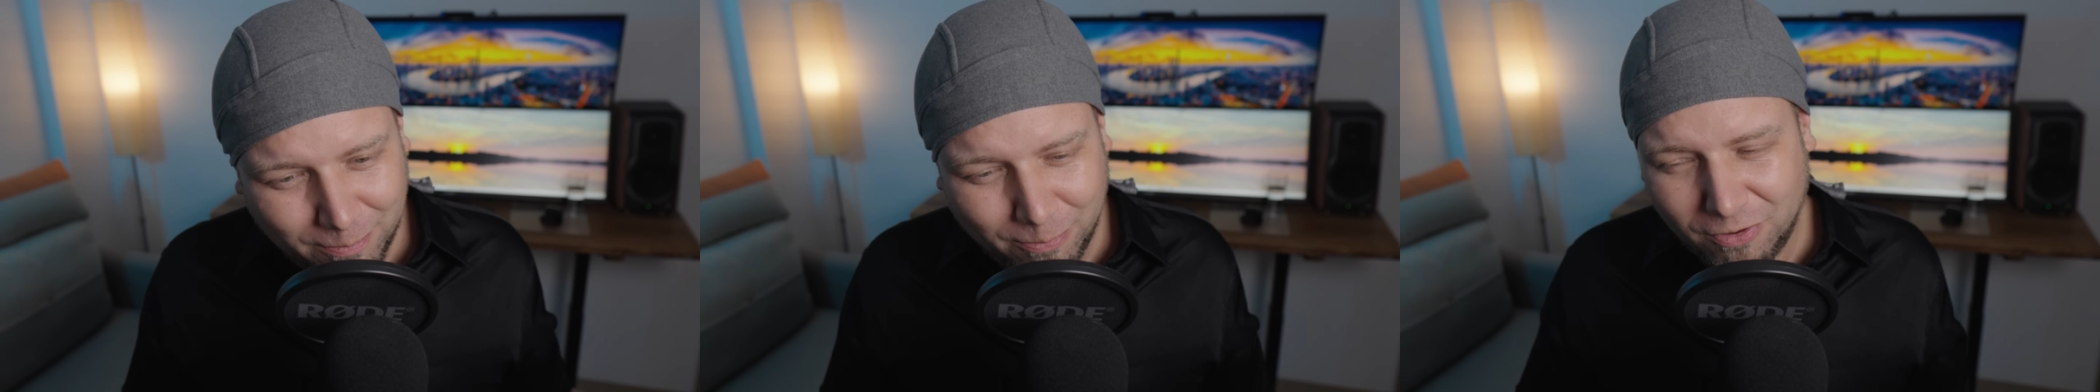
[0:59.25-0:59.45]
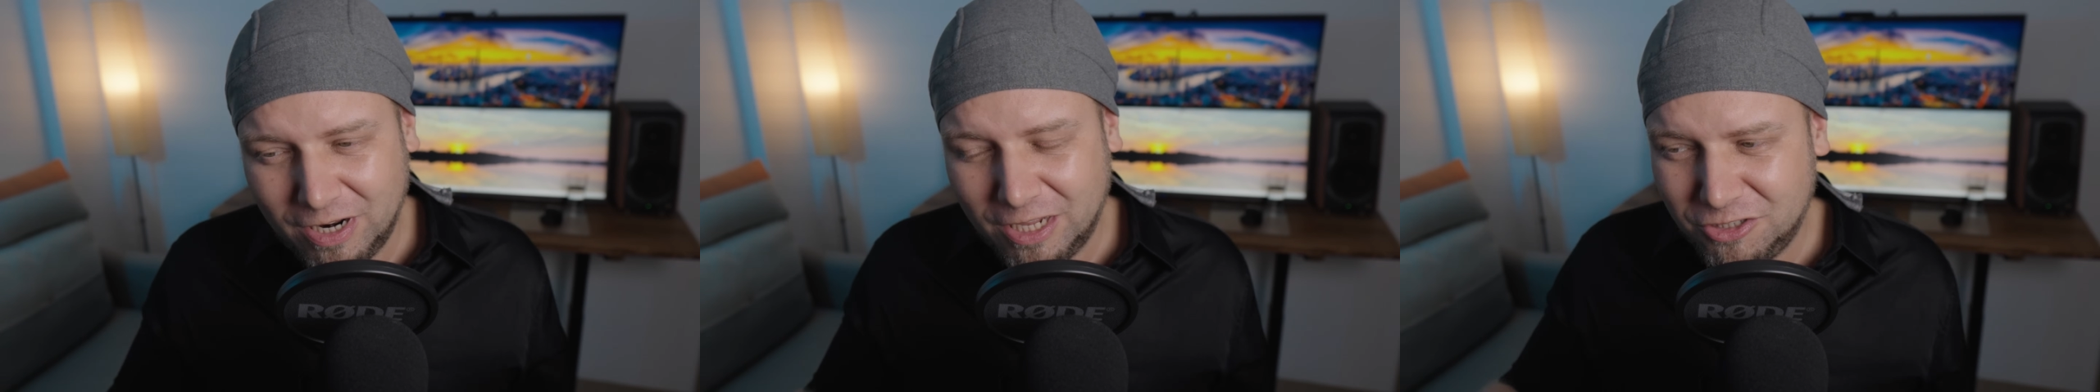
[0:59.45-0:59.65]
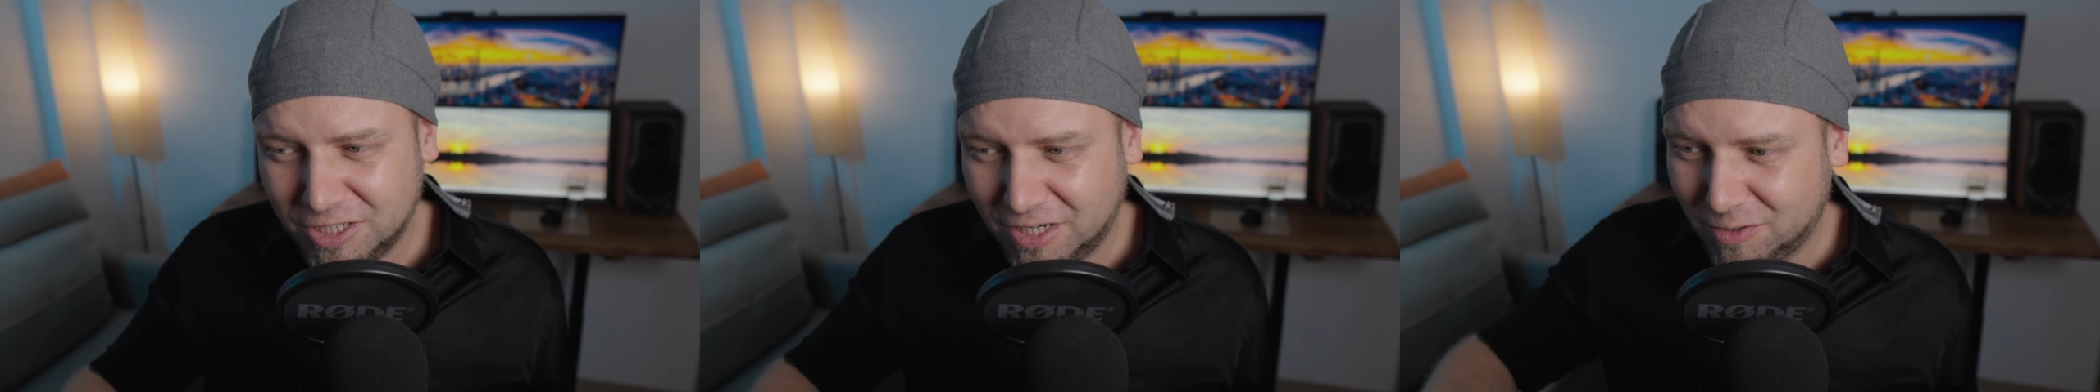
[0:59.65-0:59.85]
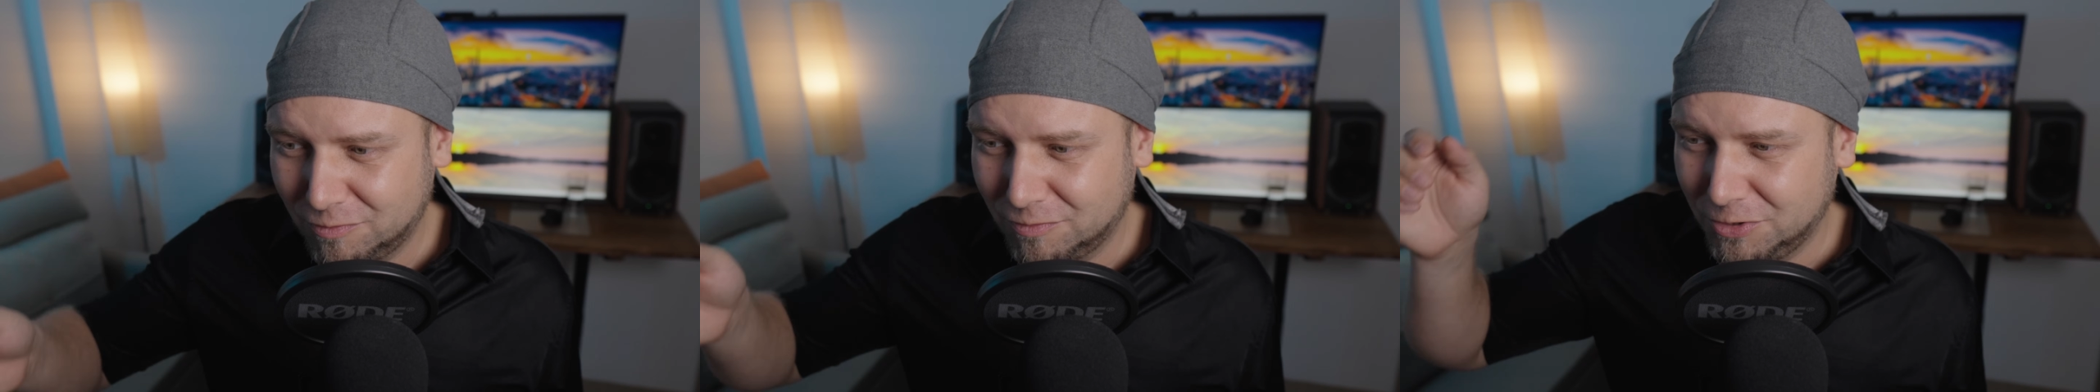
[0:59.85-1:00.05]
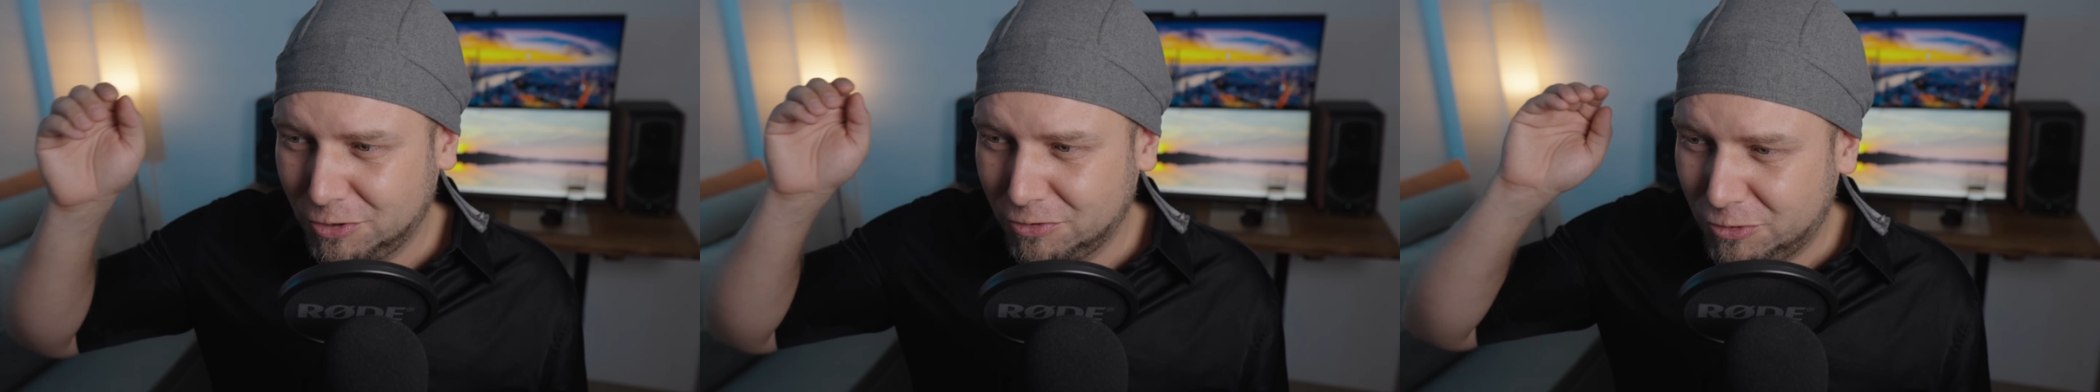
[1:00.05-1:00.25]

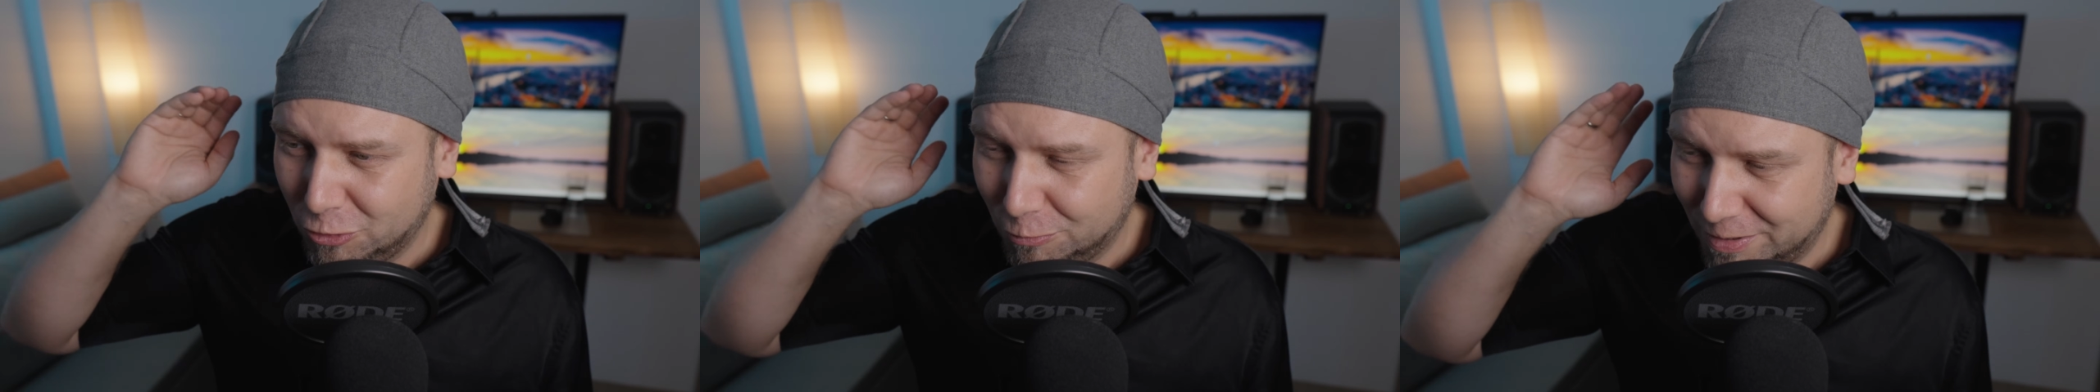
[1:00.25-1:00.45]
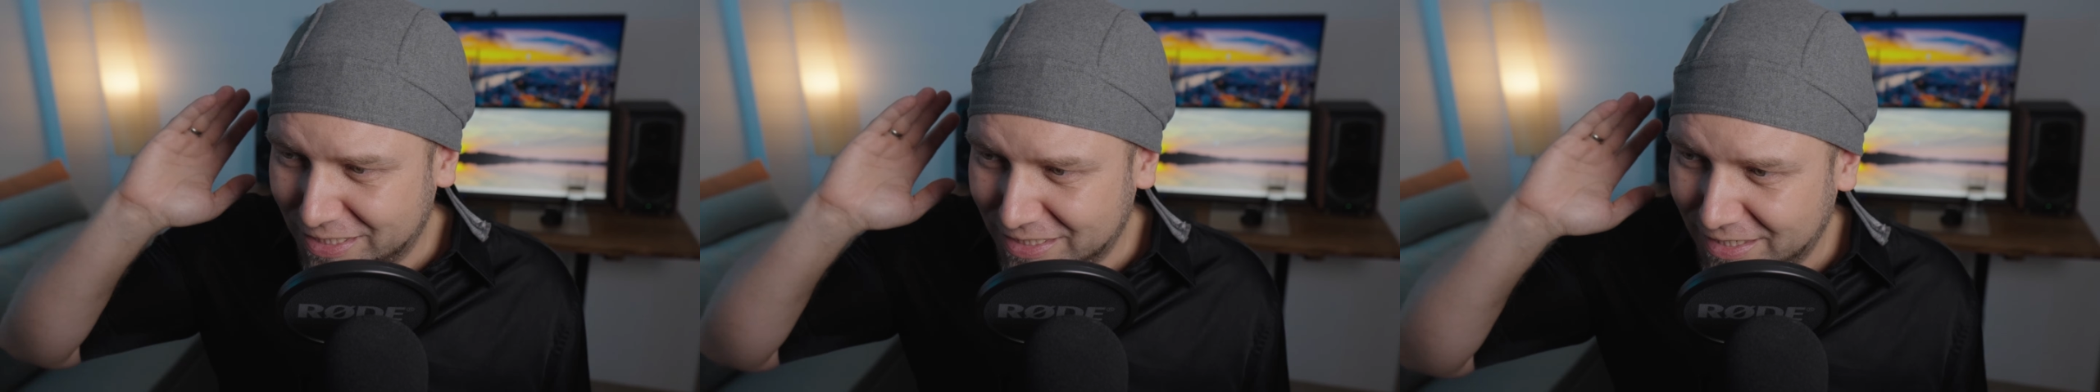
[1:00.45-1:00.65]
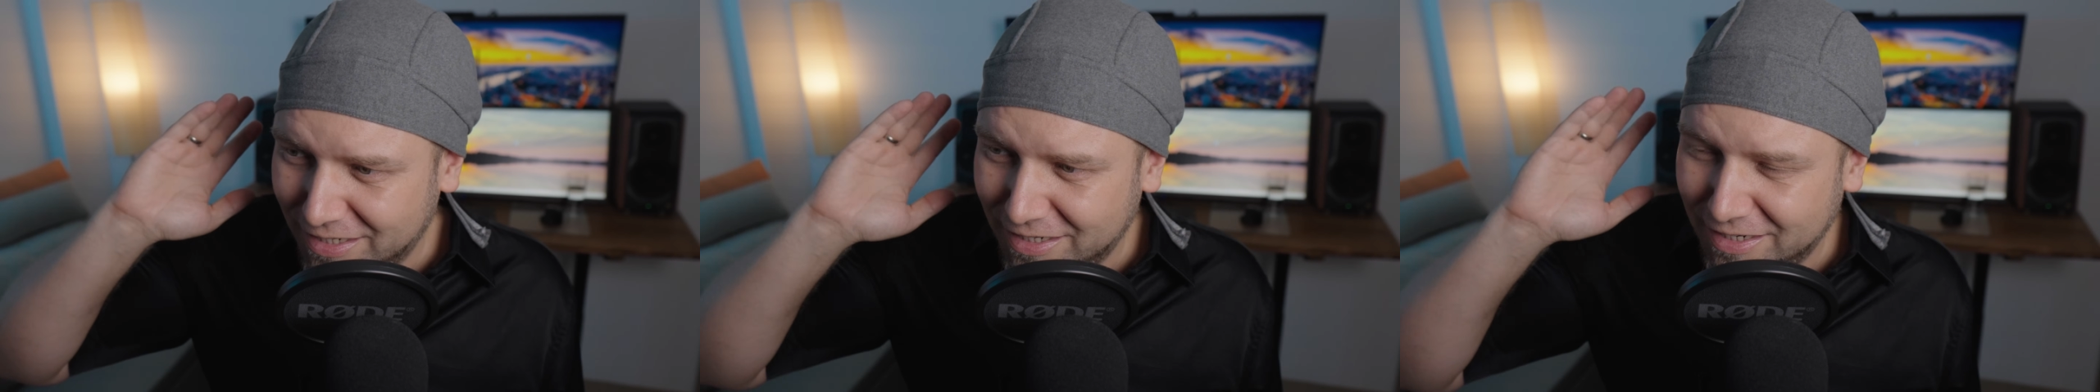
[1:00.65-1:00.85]
poleciał youtuber